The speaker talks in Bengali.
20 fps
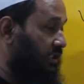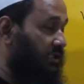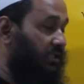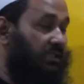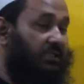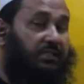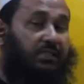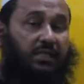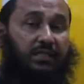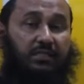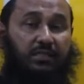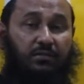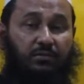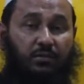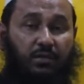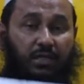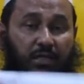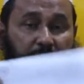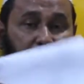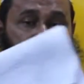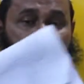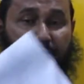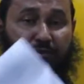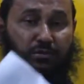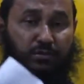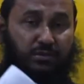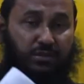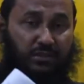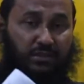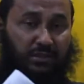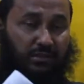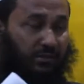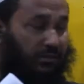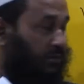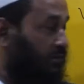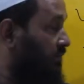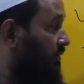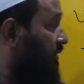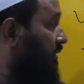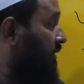সাত কেজি একটা লোহার পিণ্ড চিন্তা
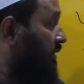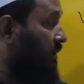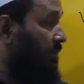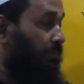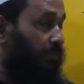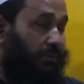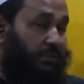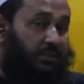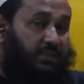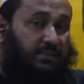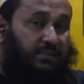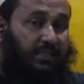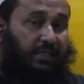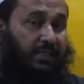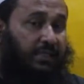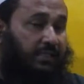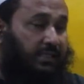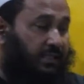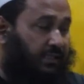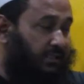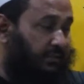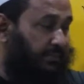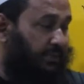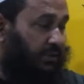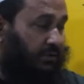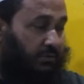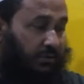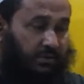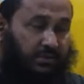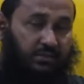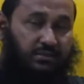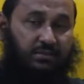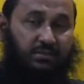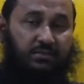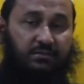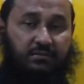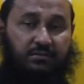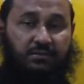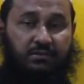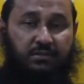করো প্রতি সেকেন্ডে এটা বের করে
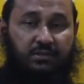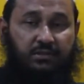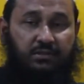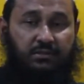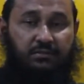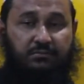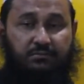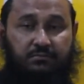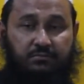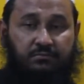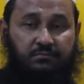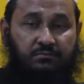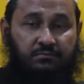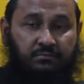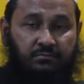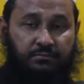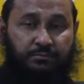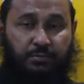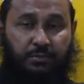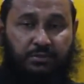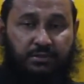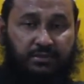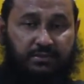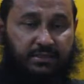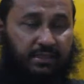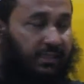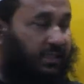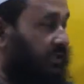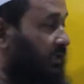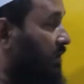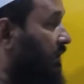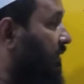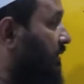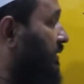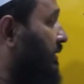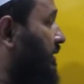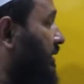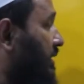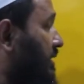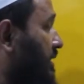দিচ্ছে প্রতি সেকেন্ডে
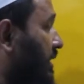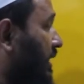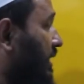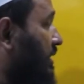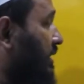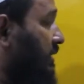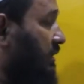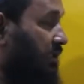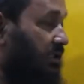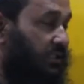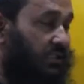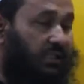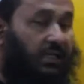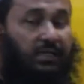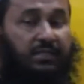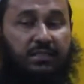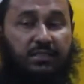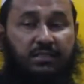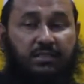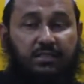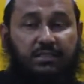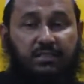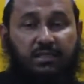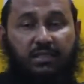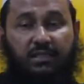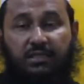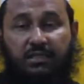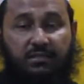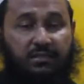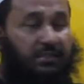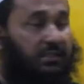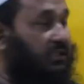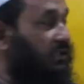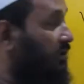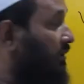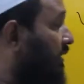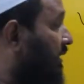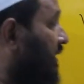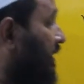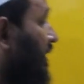সাড়ে সাত কেজি সাড়ে সাত কেজি সাড়ে সাত কেজি
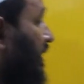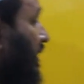করে